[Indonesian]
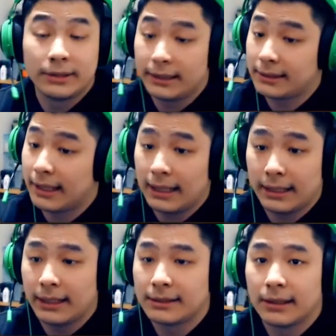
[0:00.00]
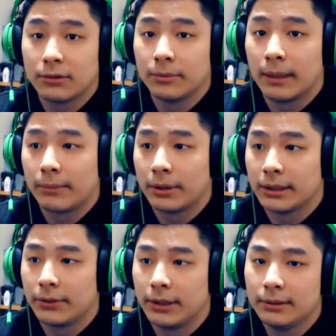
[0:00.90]
Lustrix sekali lagi guys. Nanggung banget buat
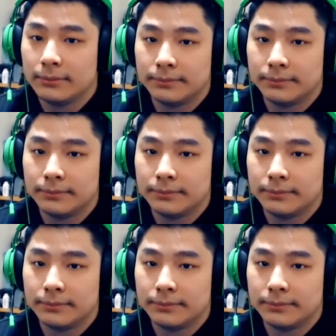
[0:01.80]
kita udah.